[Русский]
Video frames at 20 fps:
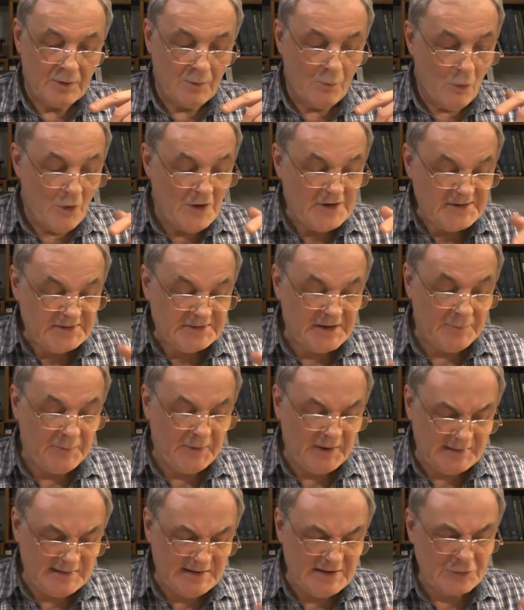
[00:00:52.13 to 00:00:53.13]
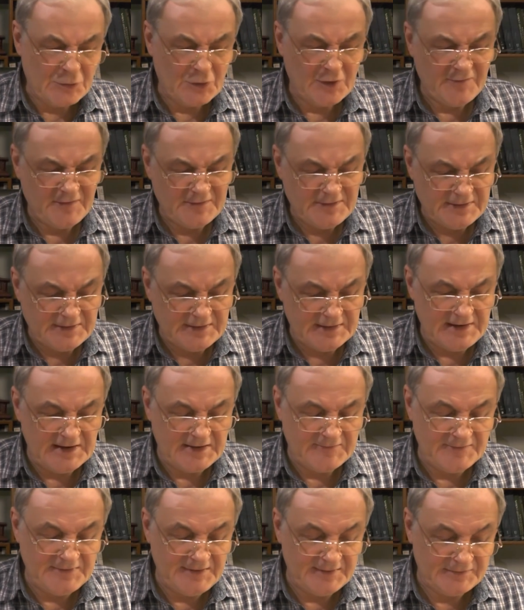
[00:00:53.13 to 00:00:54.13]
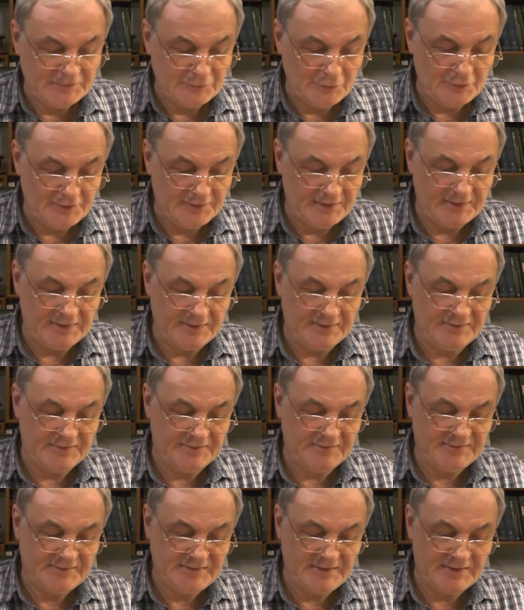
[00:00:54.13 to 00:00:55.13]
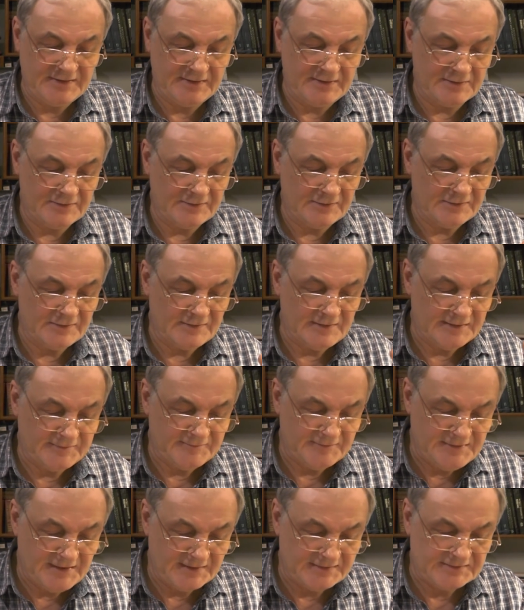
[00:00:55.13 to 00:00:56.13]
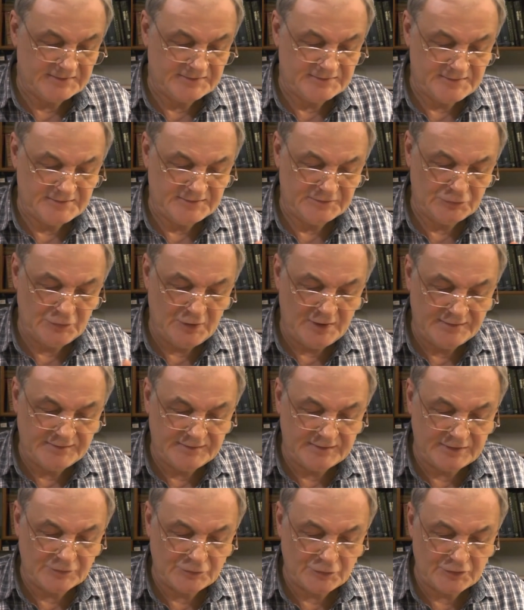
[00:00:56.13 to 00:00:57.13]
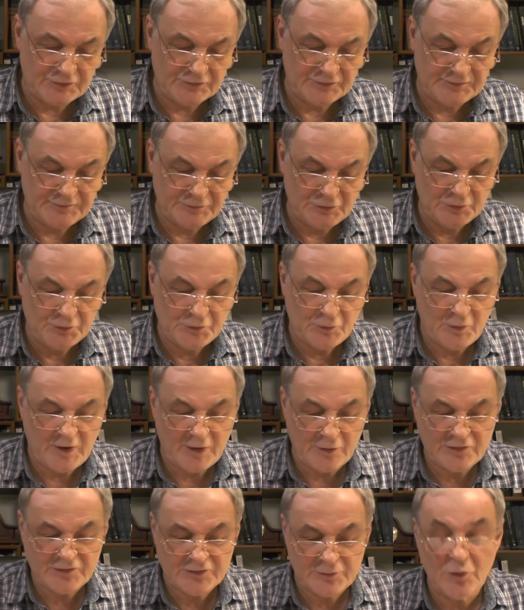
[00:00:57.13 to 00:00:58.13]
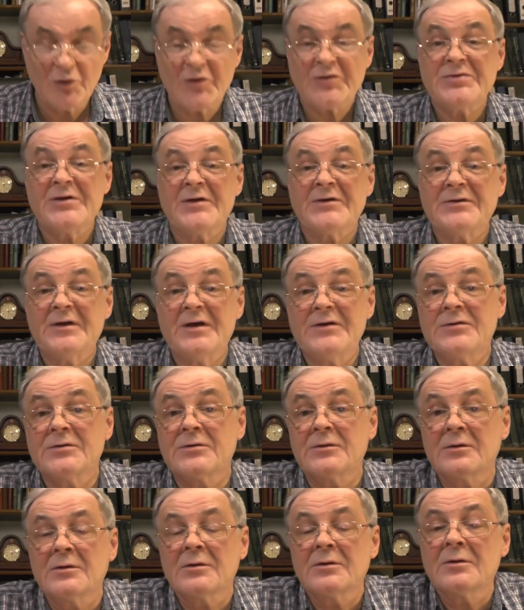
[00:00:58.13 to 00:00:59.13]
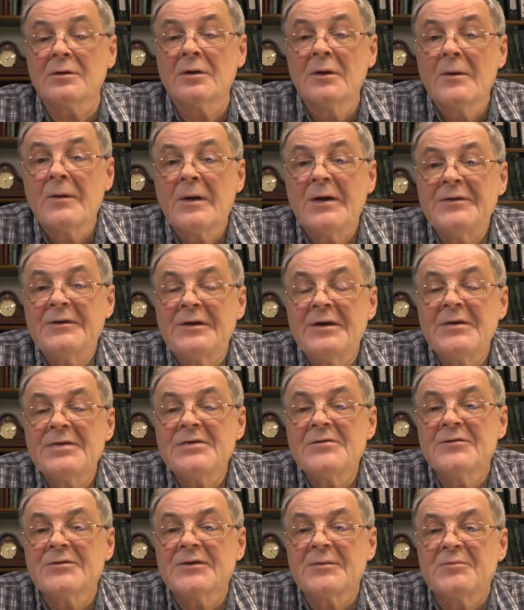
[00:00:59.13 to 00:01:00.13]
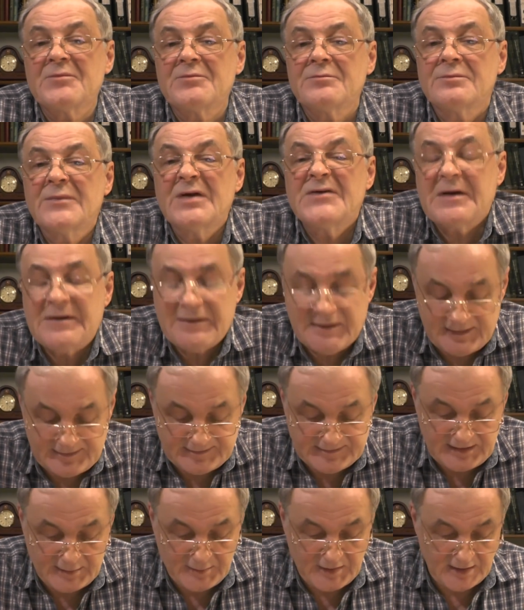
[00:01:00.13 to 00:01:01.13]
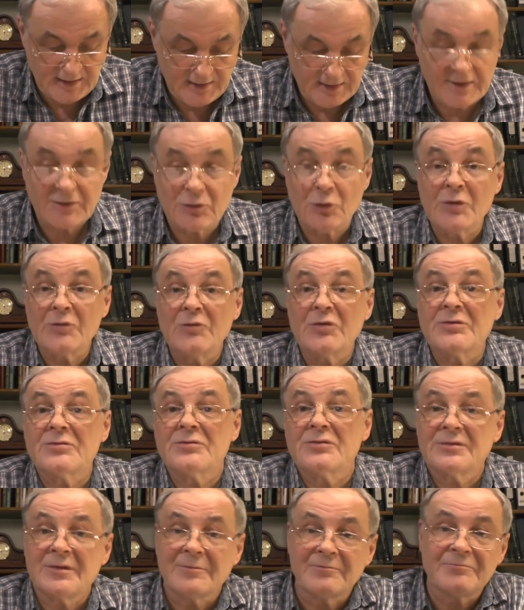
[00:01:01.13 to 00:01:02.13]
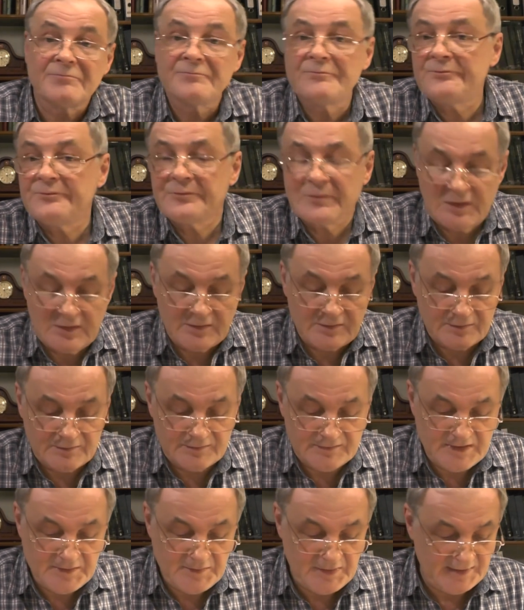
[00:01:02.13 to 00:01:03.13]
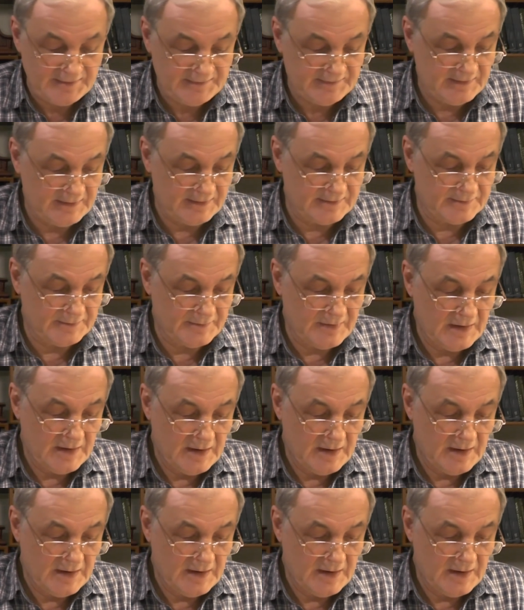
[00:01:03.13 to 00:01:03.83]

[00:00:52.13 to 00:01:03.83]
может определить руководитель ликвидационной э, чрезвычайной э, ликвидации чрезвычайной ситуации, который не ну, короче, может назначить э, конкретного там начальника штаба, который вот там, э, занимается этим